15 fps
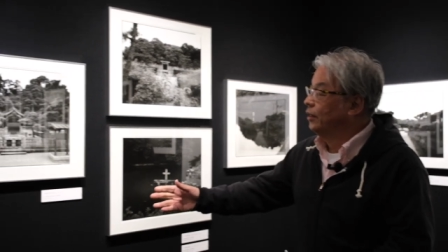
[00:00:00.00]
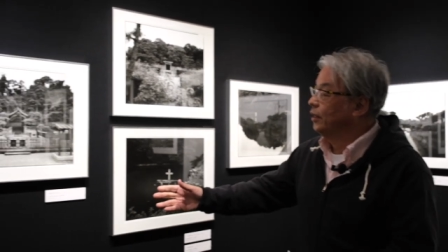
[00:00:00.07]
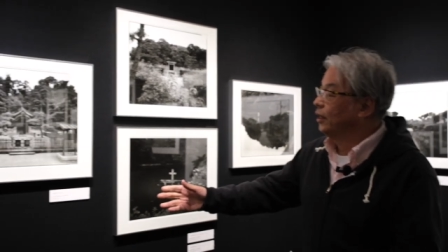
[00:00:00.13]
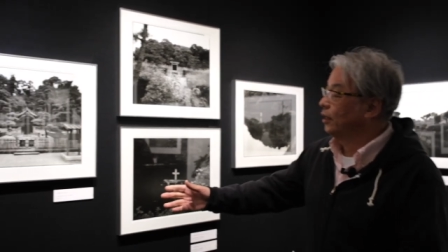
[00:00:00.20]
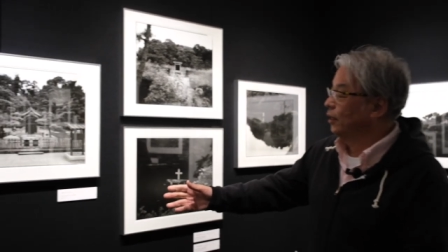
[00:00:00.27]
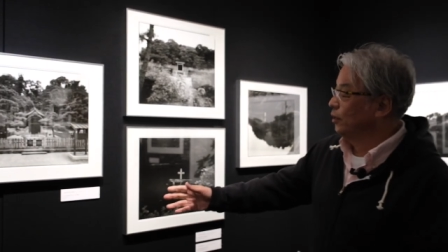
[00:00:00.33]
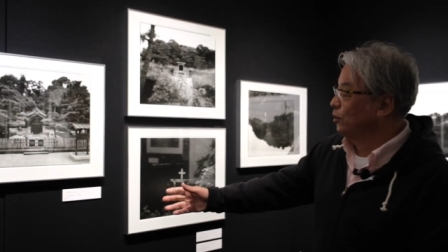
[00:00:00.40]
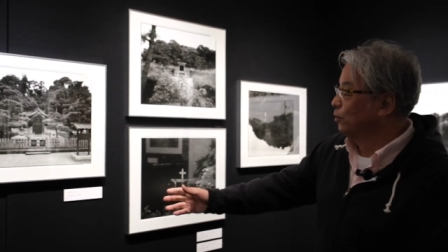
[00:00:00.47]

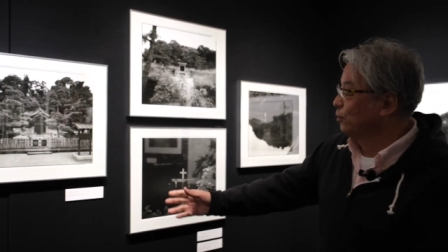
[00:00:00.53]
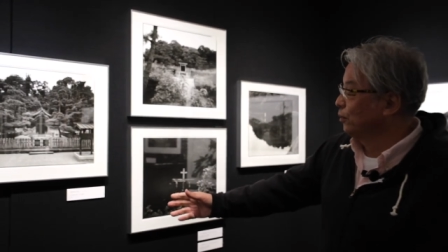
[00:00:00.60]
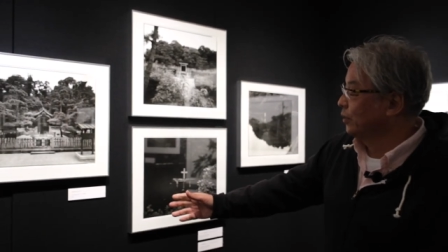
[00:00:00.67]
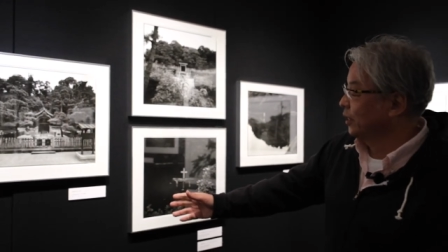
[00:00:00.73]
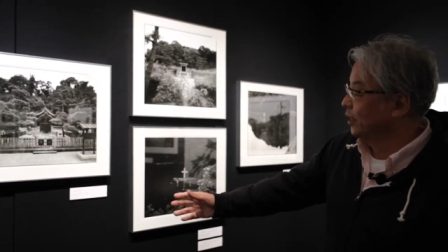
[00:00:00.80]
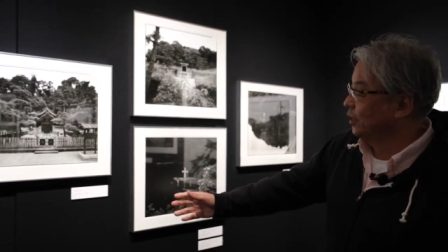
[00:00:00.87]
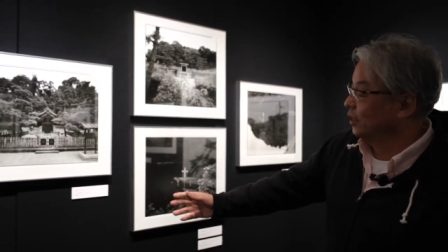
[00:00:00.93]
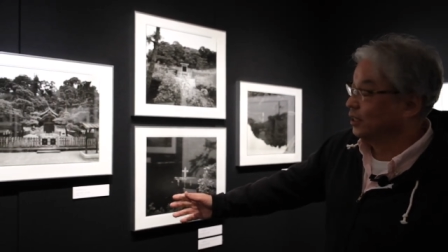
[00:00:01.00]
で聖徳
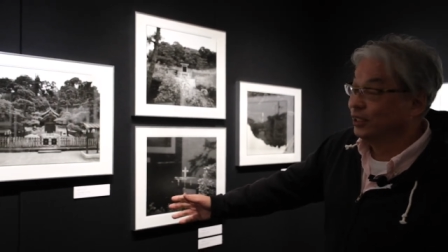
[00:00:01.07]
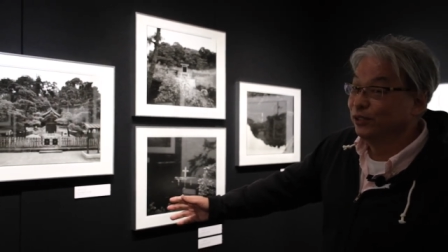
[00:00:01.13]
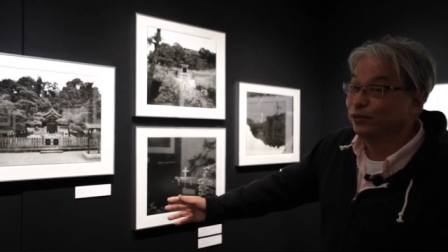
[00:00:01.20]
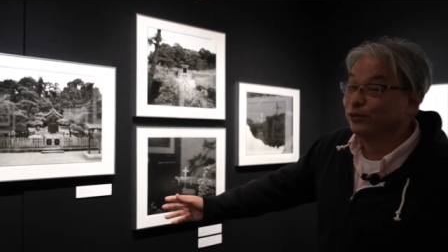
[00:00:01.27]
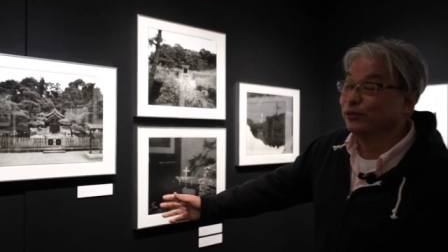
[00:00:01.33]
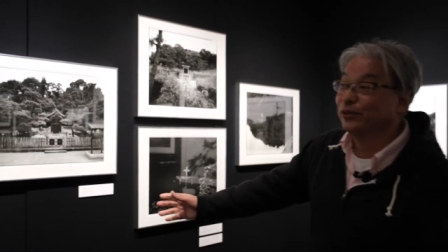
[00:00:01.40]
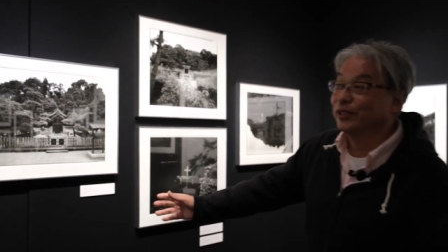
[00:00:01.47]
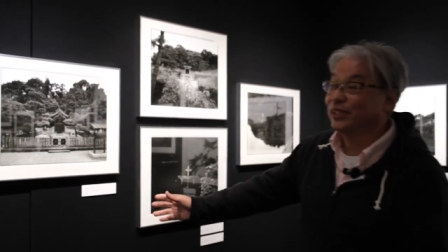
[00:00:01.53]
太子昨日
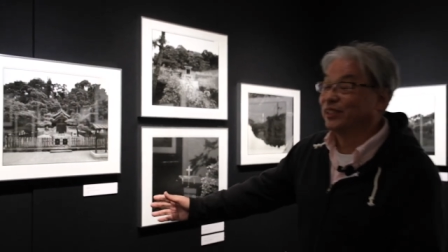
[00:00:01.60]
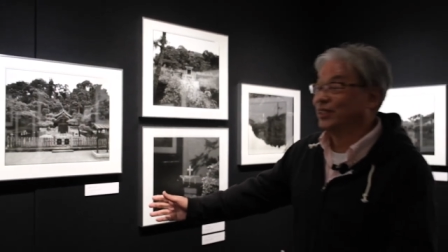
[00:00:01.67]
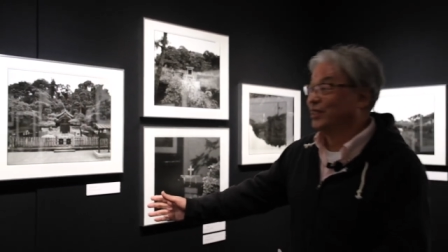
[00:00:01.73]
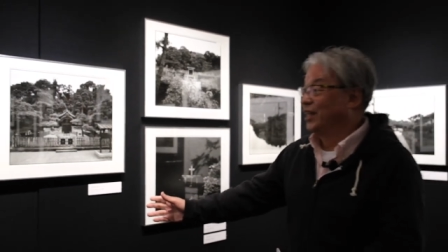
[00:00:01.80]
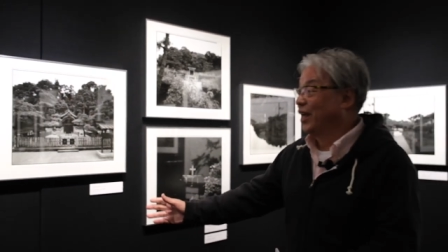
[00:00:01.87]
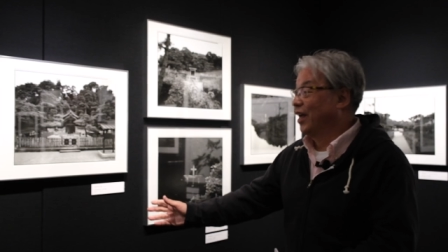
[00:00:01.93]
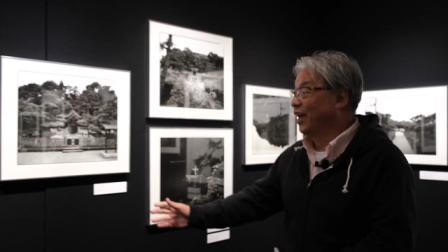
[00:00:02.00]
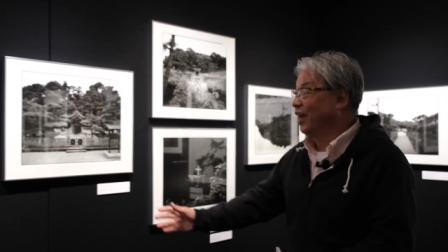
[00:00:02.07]
のです
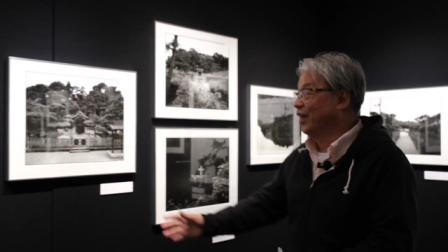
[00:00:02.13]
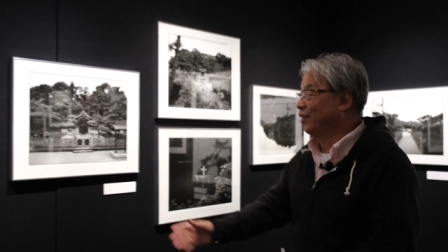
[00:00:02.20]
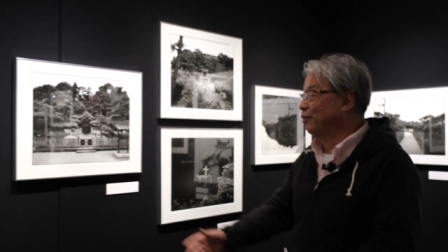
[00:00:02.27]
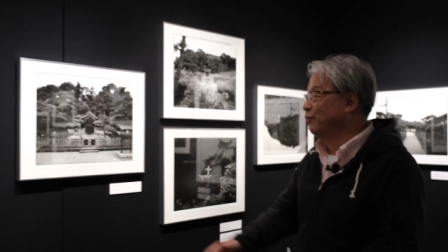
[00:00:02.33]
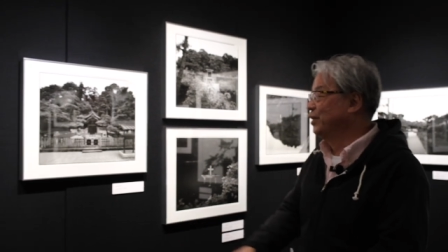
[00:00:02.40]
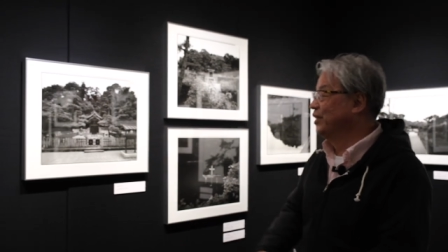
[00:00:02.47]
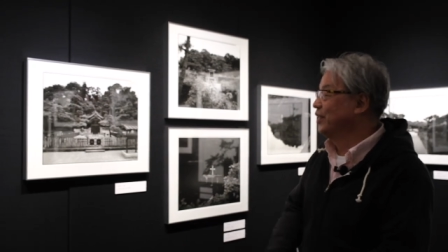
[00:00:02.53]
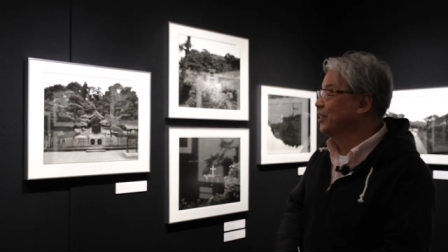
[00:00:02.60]
ね、えー、っ
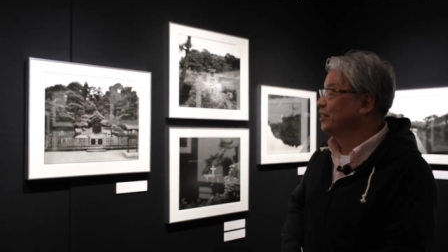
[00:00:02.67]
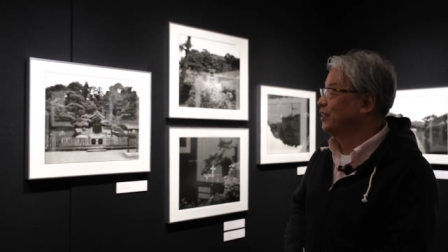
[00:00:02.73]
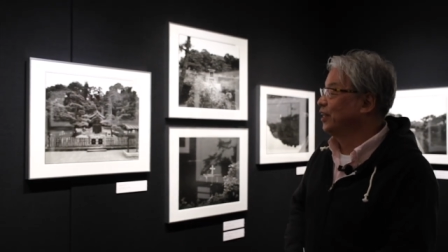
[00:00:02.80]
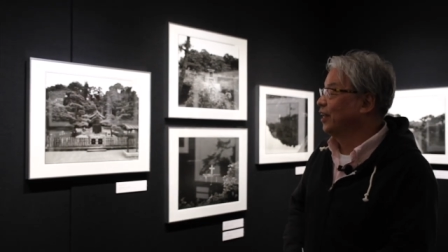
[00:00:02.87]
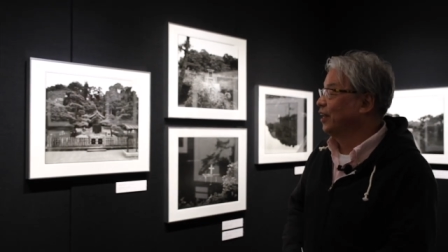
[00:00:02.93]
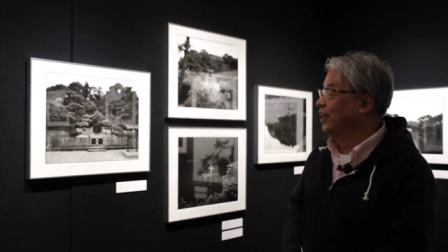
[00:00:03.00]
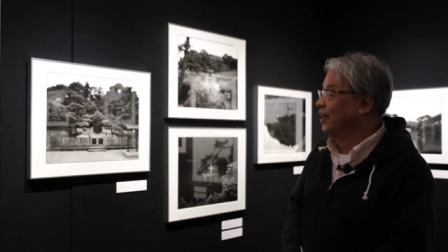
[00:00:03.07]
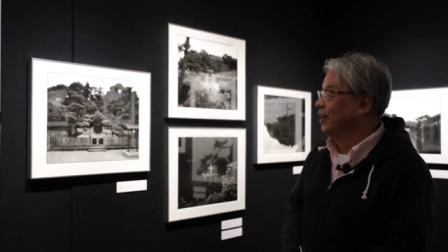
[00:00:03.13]
と ビーエス
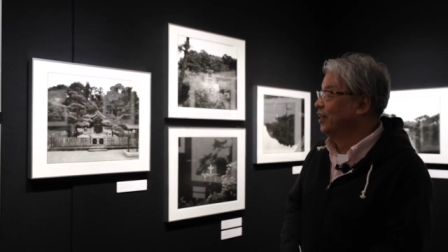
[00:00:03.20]
で、